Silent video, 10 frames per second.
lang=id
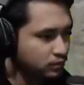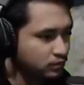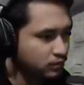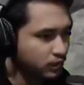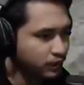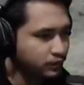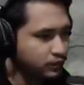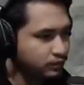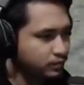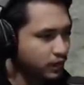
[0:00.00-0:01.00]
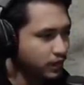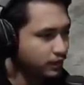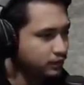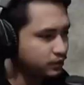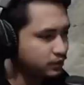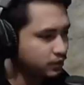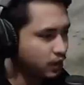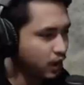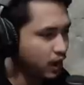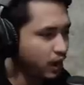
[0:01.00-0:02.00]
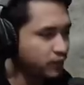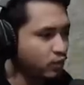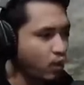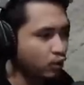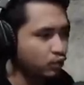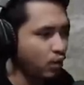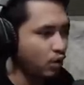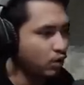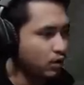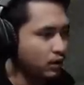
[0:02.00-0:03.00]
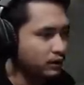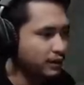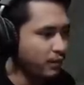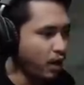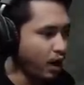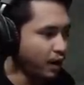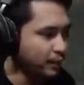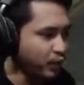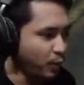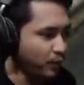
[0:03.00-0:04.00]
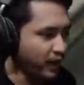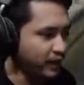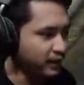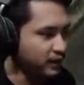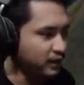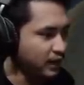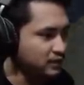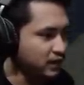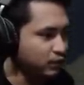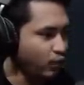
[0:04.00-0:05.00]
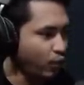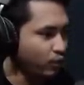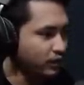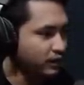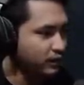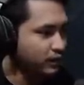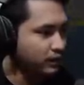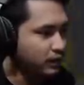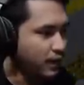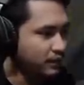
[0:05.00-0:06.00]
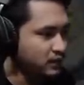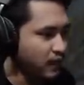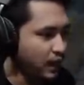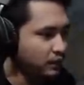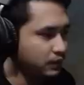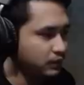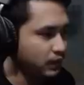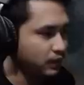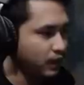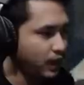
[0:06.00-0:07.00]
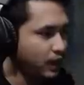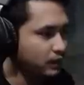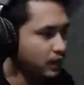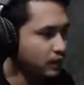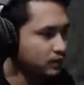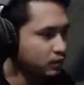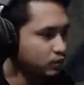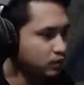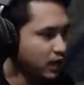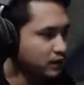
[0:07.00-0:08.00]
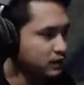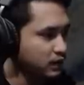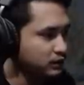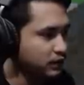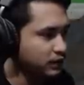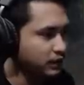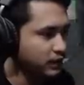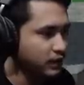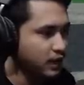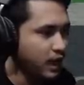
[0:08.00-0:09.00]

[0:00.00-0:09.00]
Nice, hmm, nice, nice, Okto. Come on pro player gods and Glory. Apa yang terjadi? Kita lihat akan terus saja ke sini.